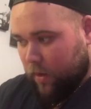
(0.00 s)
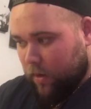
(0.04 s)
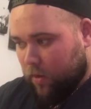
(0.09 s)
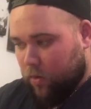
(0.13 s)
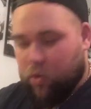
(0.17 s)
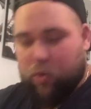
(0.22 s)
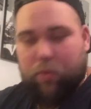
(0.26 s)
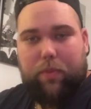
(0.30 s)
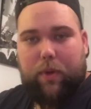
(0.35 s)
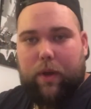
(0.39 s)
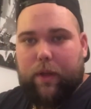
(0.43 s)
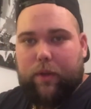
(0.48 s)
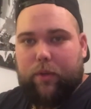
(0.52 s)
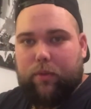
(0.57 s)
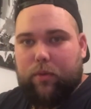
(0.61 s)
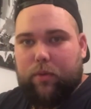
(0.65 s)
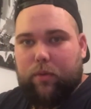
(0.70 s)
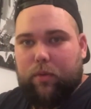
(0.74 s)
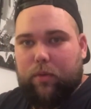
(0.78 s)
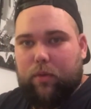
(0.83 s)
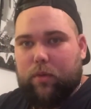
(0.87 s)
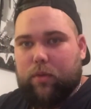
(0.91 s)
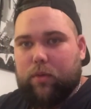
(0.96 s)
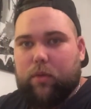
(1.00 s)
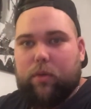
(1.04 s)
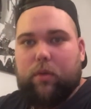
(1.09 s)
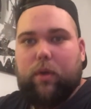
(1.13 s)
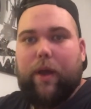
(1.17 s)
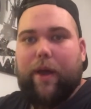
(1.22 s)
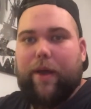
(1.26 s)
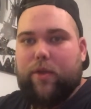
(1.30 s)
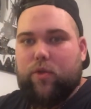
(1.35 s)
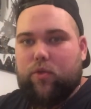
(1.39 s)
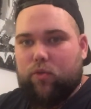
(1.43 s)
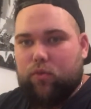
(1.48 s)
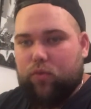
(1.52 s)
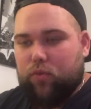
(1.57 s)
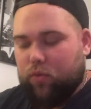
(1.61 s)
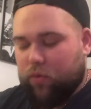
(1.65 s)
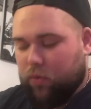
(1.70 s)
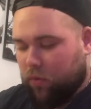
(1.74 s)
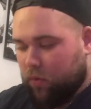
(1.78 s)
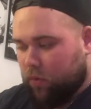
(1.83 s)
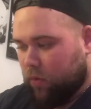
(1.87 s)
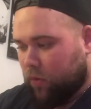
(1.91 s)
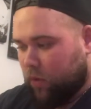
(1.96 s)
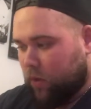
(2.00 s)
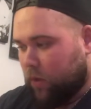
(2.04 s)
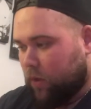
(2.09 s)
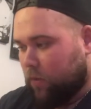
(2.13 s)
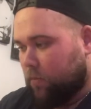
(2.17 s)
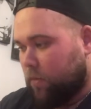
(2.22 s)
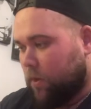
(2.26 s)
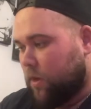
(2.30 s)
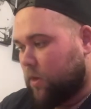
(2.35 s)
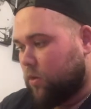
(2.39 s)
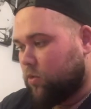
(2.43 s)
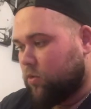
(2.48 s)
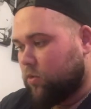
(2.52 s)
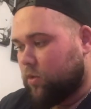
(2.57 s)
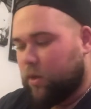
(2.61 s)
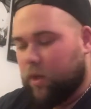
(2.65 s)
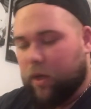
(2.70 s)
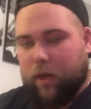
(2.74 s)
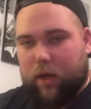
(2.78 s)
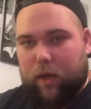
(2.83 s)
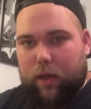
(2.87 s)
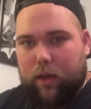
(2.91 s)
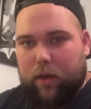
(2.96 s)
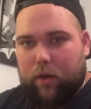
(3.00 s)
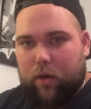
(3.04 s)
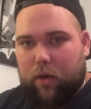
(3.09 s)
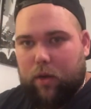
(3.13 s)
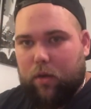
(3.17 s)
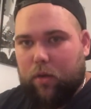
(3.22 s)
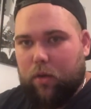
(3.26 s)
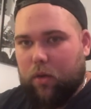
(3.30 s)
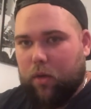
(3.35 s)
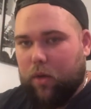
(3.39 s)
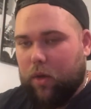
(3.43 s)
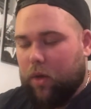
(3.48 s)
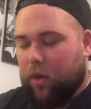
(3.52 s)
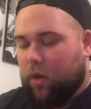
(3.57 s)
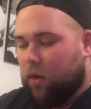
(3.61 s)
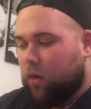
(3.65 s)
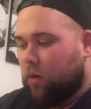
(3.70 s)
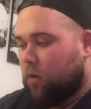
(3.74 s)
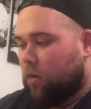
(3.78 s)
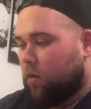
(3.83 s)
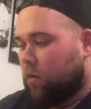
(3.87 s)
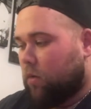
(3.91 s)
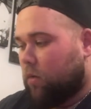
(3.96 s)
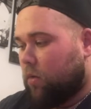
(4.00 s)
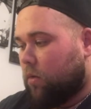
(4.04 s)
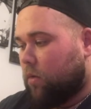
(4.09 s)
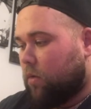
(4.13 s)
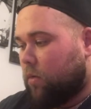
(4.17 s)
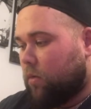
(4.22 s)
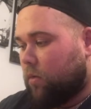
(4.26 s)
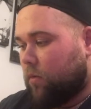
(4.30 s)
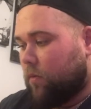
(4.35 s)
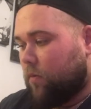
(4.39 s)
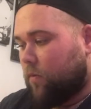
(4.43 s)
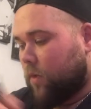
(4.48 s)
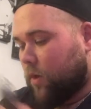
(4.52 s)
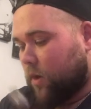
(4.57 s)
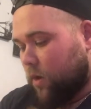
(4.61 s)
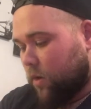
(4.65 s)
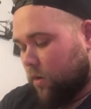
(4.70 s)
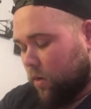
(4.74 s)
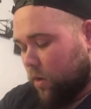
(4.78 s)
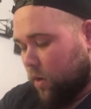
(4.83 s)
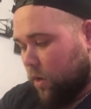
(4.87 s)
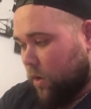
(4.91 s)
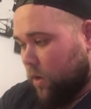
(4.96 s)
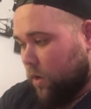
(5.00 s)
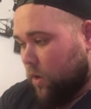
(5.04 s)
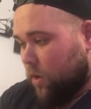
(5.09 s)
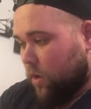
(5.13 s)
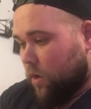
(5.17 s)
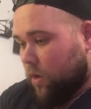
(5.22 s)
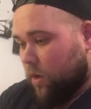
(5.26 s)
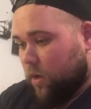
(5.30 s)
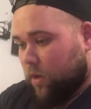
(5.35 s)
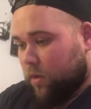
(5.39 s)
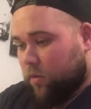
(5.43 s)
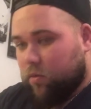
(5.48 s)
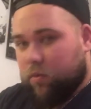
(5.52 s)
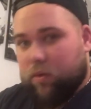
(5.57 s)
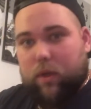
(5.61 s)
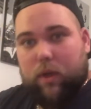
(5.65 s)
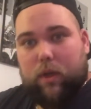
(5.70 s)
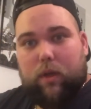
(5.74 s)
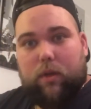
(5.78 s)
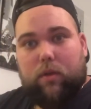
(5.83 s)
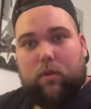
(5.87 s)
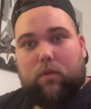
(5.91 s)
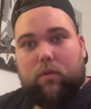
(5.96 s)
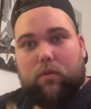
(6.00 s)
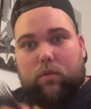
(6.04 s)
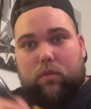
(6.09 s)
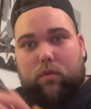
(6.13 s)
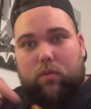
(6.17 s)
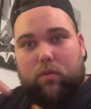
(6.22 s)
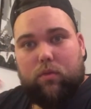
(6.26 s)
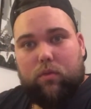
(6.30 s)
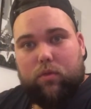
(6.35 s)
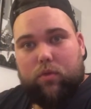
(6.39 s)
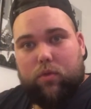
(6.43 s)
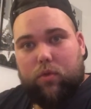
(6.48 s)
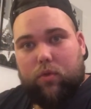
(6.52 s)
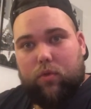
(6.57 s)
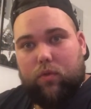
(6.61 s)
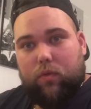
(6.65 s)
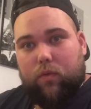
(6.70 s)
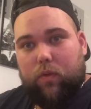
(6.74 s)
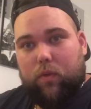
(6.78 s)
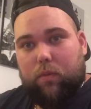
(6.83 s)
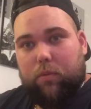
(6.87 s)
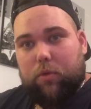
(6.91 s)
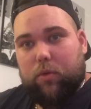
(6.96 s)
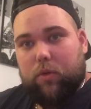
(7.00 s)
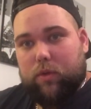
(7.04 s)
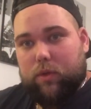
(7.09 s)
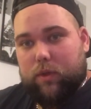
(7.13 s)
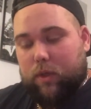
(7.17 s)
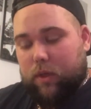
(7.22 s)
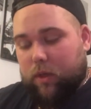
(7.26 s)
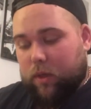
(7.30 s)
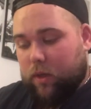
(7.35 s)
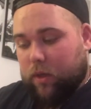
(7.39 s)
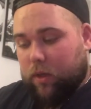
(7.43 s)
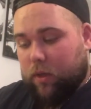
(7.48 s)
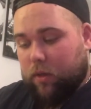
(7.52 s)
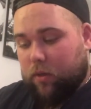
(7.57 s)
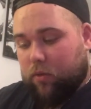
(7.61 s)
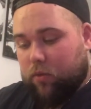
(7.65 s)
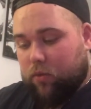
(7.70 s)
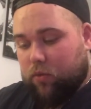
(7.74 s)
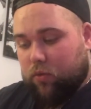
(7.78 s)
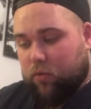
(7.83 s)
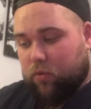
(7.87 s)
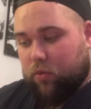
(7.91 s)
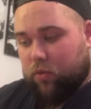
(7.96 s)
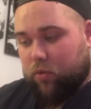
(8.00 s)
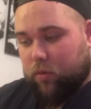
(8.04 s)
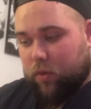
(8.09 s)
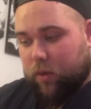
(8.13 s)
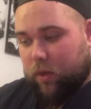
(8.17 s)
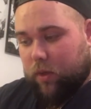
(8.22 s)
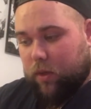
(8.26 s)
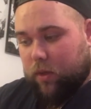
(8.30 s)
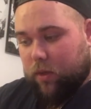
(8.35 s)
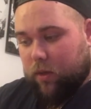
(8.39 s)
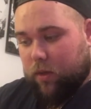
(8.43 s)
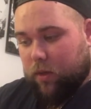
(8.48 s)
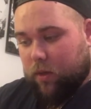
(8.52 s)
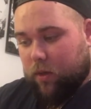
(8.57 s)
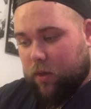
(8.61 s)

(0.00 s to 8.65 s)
Le plateau euh, à nu, entre guillemets, juste avec les coils. Euh, voilà. Écoutez, on se retrouve en plan serré tout de suite.